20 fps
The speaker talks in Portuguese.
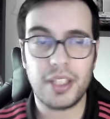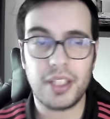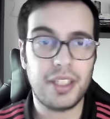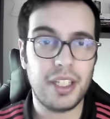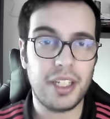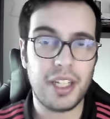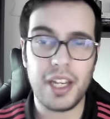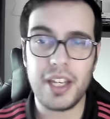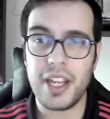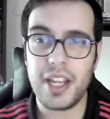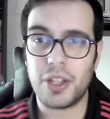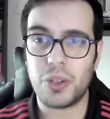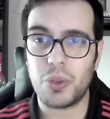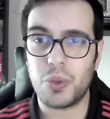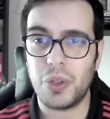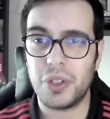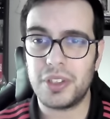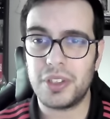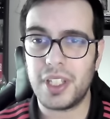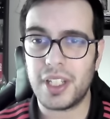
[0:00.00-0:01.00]
tendo a linha de
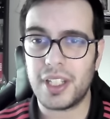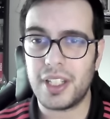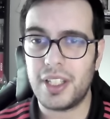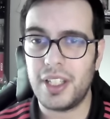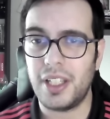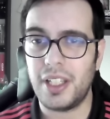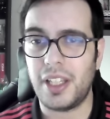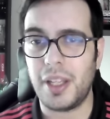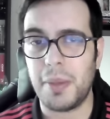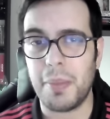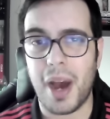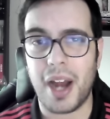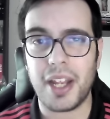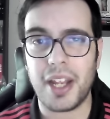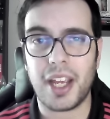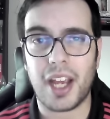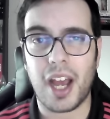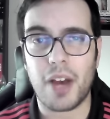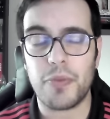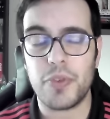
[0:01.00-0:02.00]
conta que Di Maria e
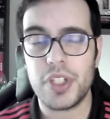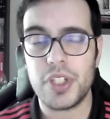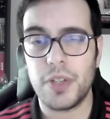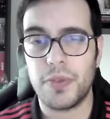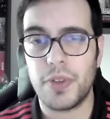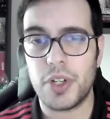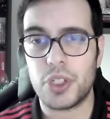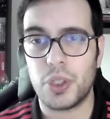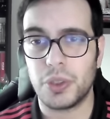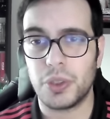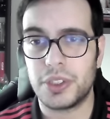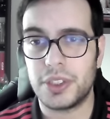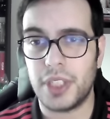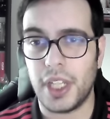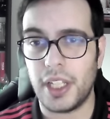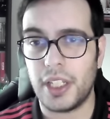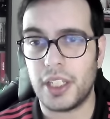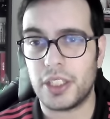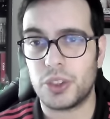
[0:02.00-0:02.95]
Rafa Silva estão de saída,